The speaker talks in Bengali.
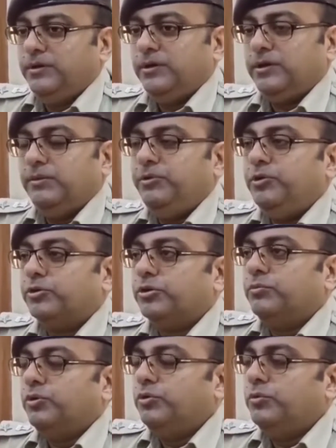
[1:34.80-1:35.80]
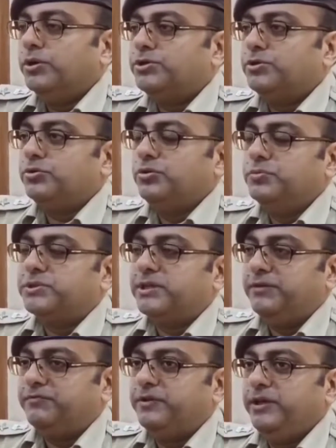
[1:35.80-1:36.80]
এখানে বিগত বহু বছর খুব
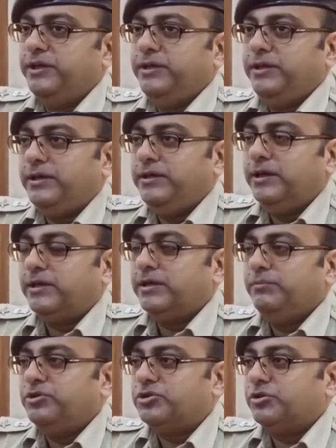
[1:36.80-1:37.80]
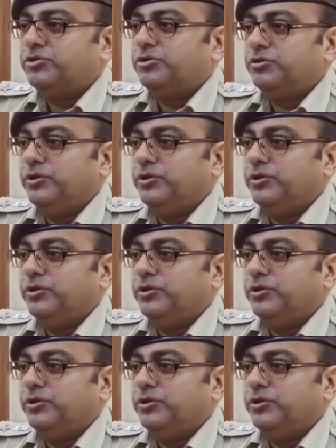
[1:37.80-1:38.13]
সেফলি এই ঘাটে বিসর্জন